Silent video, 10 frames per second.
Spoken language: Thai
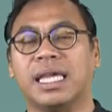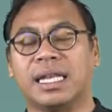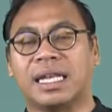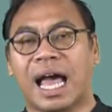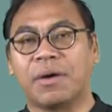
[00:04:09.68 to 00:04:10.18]
อิ
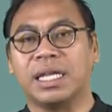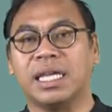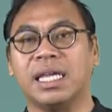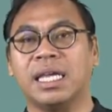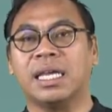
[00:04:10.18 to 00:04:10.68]
ฐเหล่า
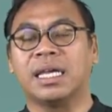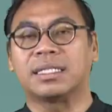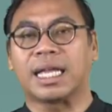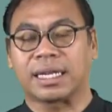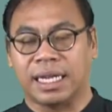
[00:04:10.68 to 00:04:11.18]
นี้
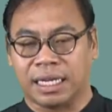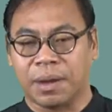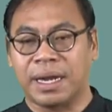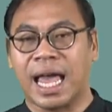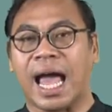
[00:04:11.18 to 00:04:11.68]
จากอิฐ
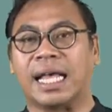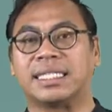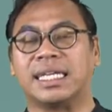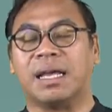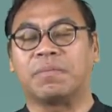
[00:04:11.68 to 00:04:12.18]
ธรรมดา
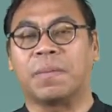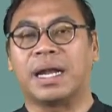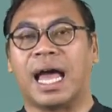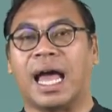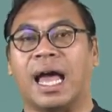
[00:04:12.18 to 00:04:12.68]
สี่เหลี่ยมธรรม
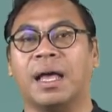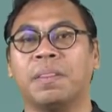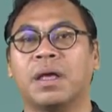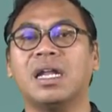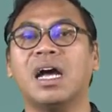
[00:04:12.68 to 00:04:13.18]
ดา
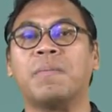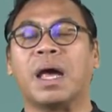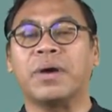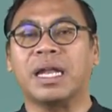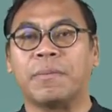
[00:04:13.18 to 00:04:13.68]
เริ่ม
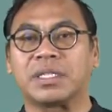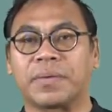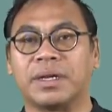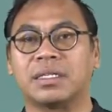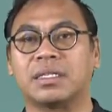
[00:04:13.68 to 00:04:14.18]
รับวัฒนธรรมจา
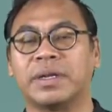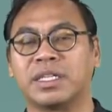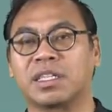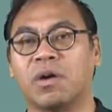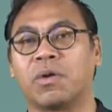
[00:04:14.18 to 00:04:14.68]
กวันตะวั
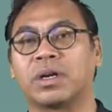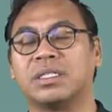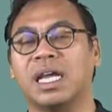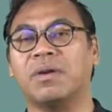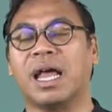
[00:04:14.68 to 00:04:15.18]
นตก
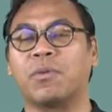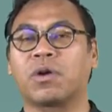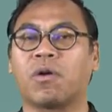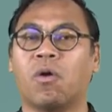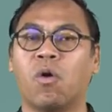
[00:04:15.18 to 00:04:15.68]
เช่นว่า
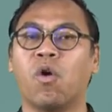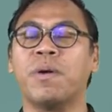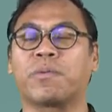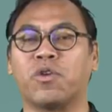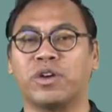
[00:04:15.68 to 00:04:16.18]
ทำโค้ง
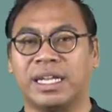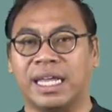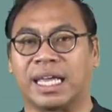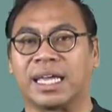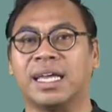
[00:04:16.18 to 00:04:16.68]
แบบโก
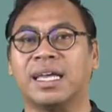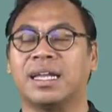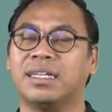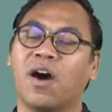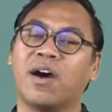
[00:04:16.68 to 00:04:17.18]
ธิก
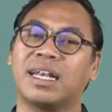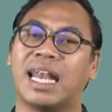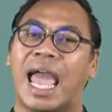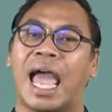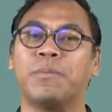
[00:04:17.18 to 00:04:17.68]
ยอด
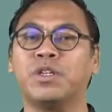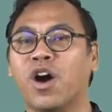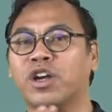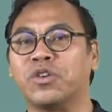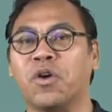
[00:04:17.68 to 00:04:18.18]
แหลมย
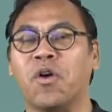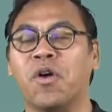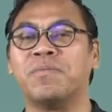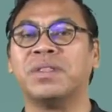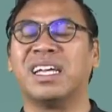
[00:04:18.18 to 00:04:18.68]
อดโด
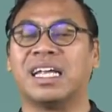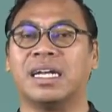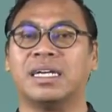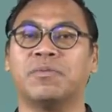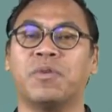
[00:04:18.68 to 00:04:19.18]
ม
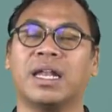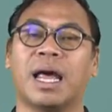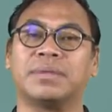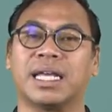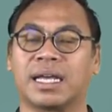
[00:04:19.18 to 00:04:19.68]
หรือวัฒน
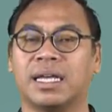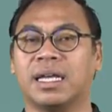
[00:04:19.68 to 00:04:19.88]
ธรรมจาก